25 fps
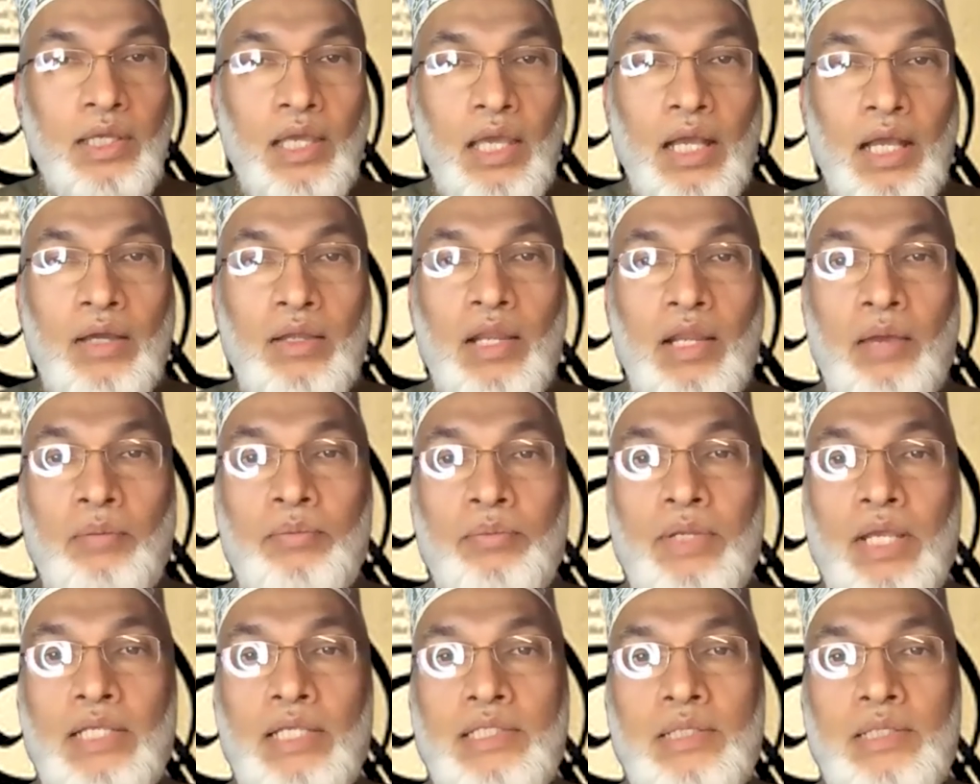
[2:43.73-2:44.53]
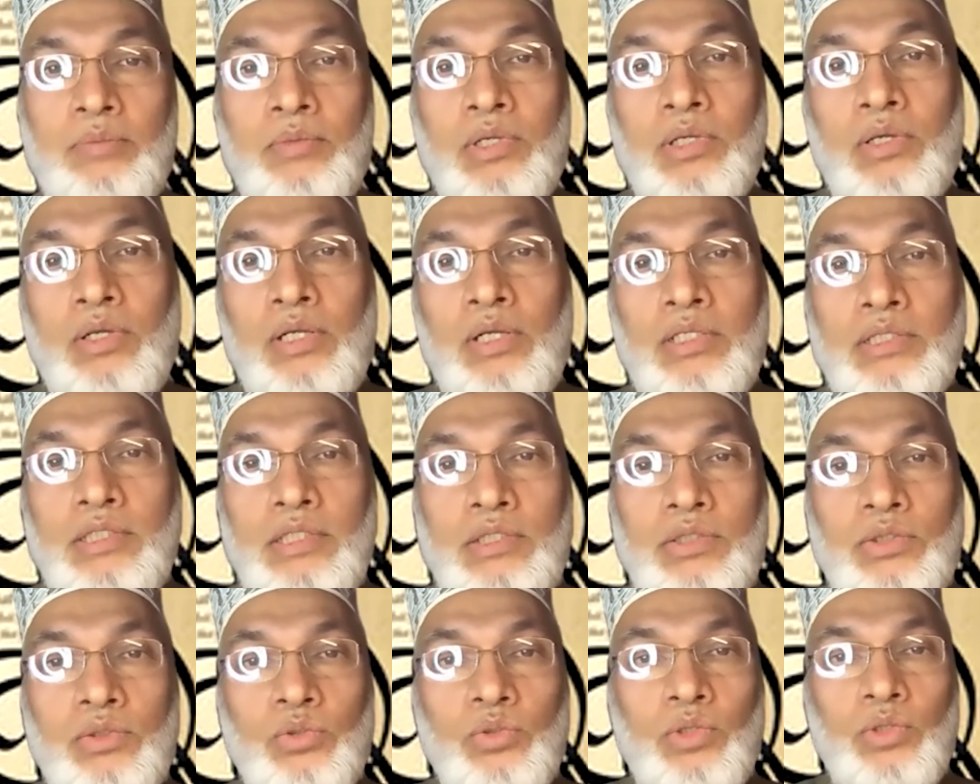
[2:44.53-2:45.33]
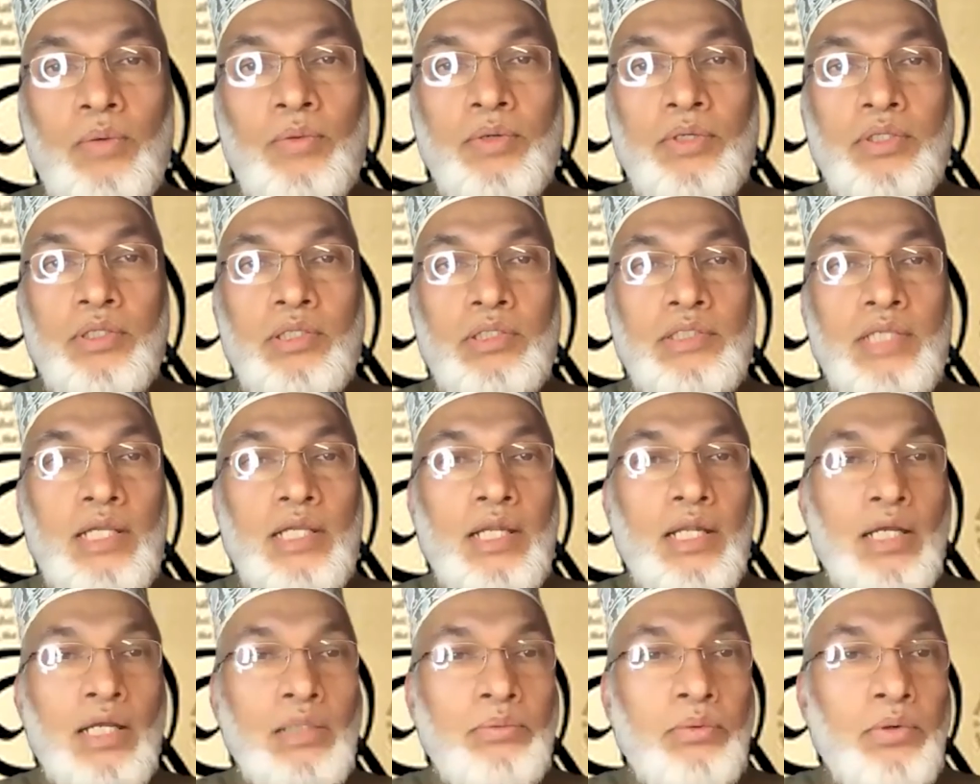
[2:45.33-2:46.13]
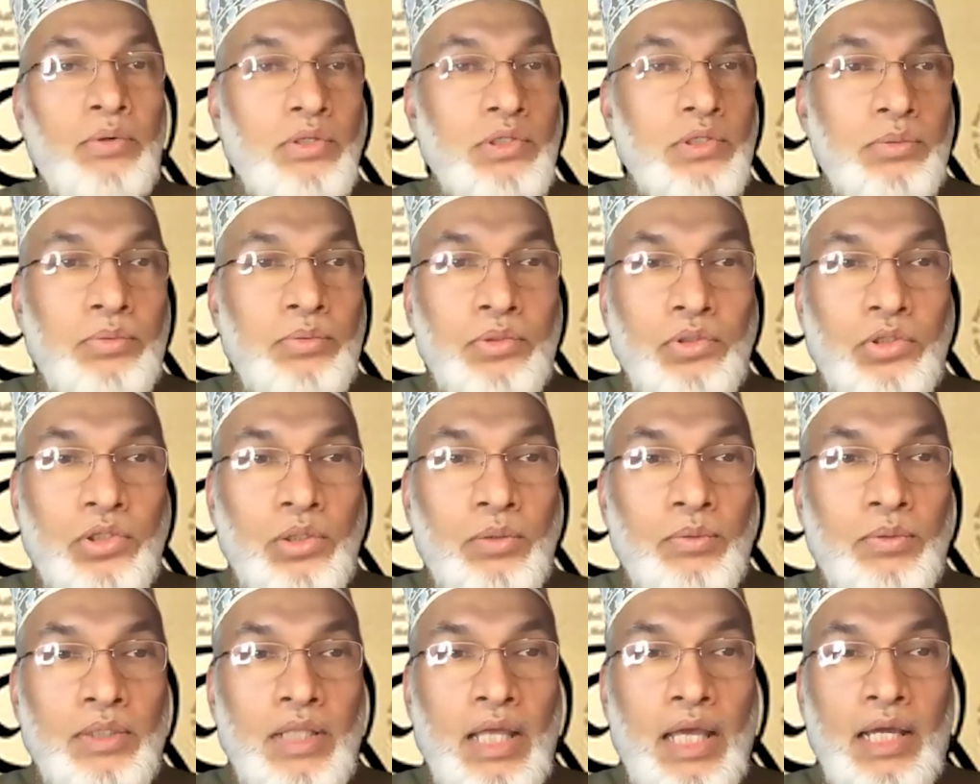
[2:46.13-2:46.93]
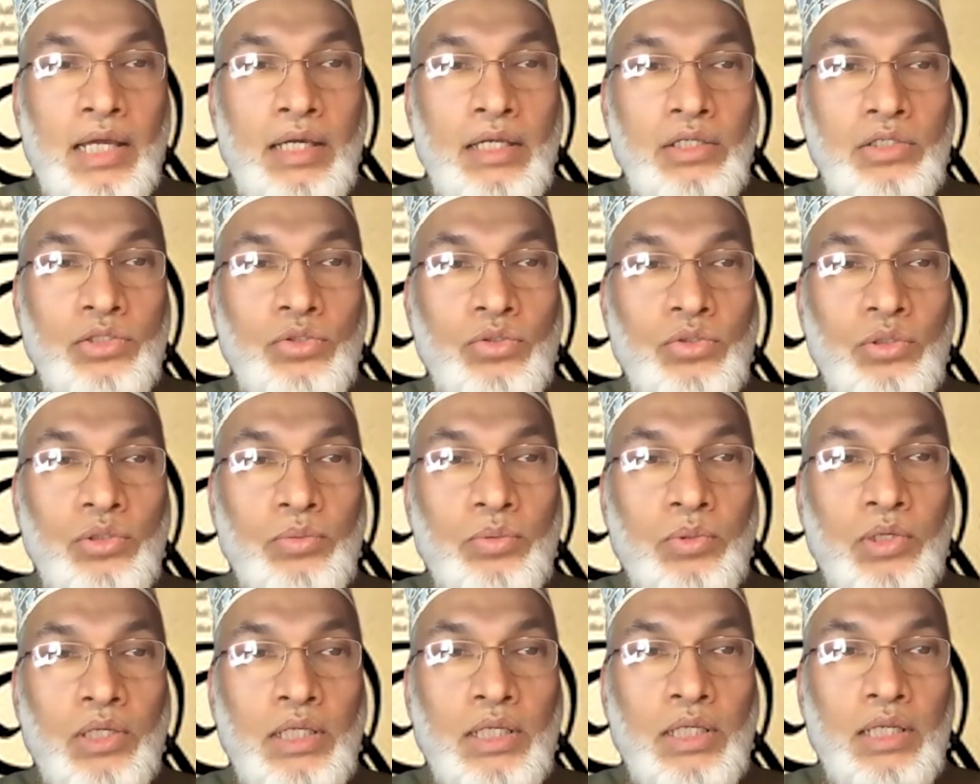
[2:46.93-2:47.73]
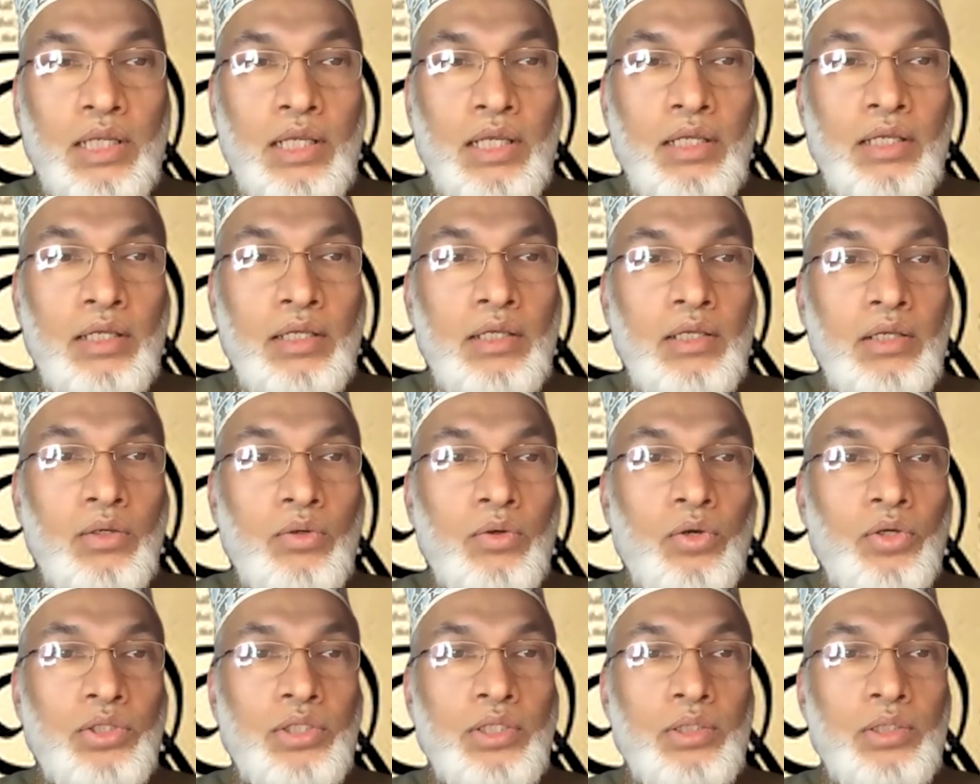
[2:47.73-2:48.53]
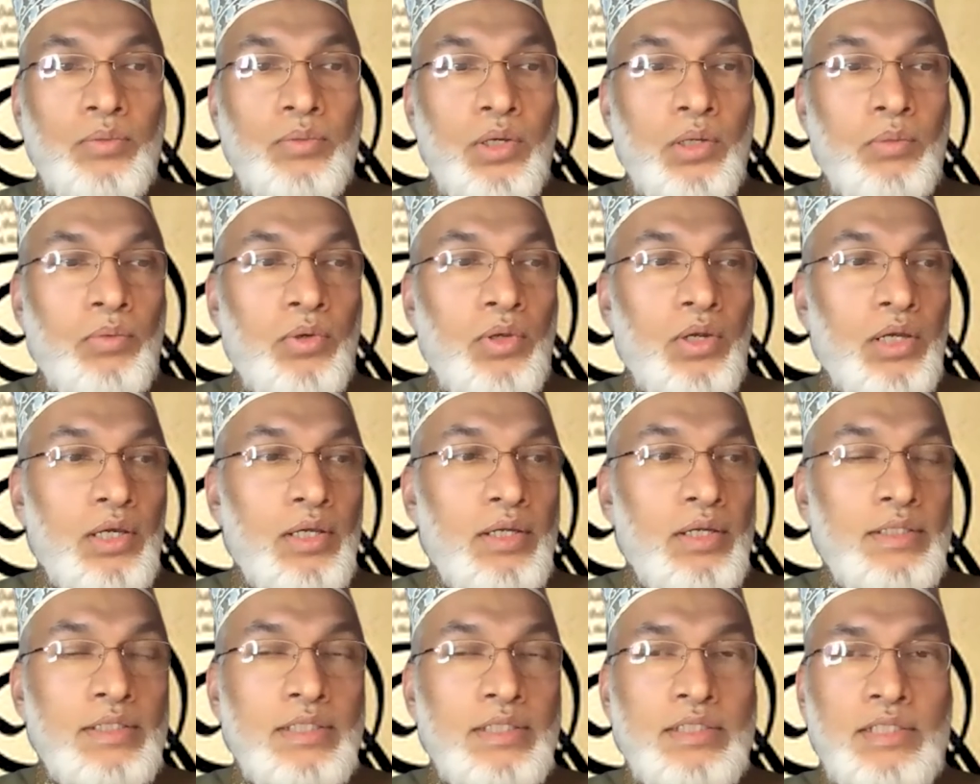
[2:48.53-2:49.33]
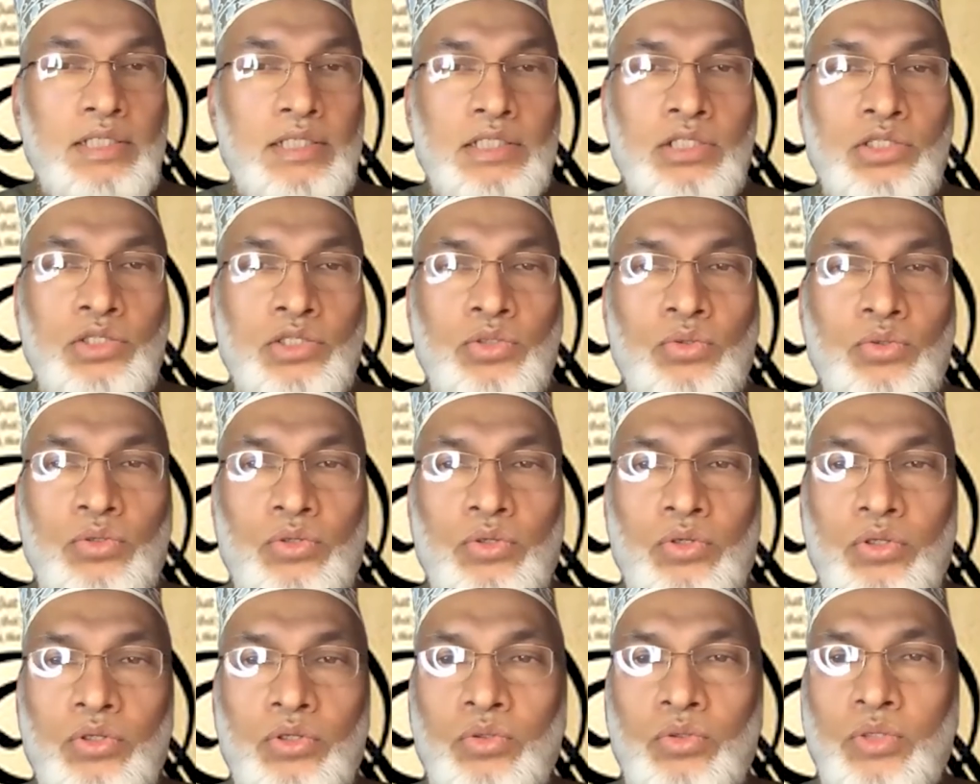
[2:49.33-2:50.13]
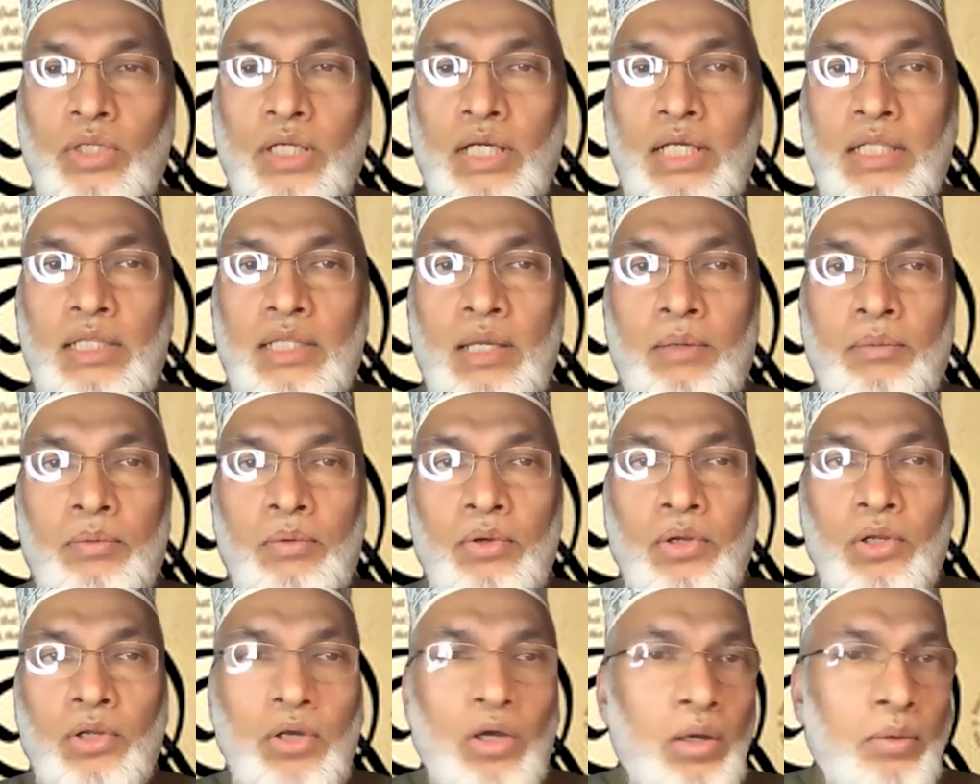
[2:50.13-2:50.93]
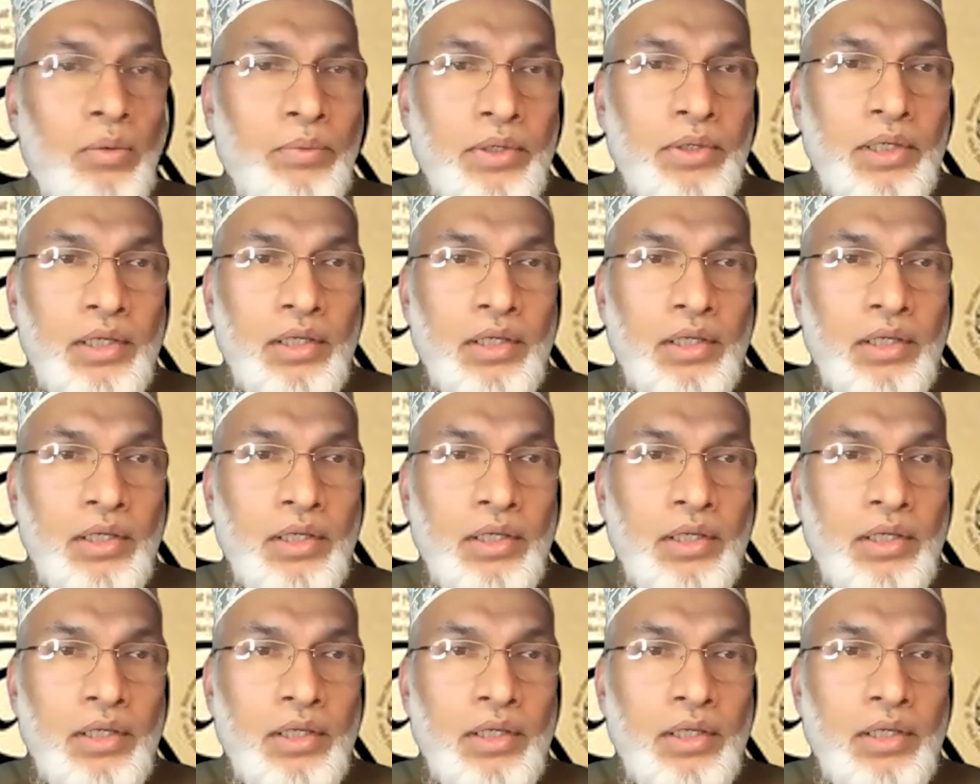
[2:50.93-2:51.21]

এখন আপনি আজকে মনে করলেন যে শুধু আমাকে তো চার রাকাত ফরজি পড়তে হবে তা আগের সুন্নত পড়লেন না কয়েকদিন পরে মনে করলেন যে শেষ সুন্নত দুই রাকাত না পড়লেও হবে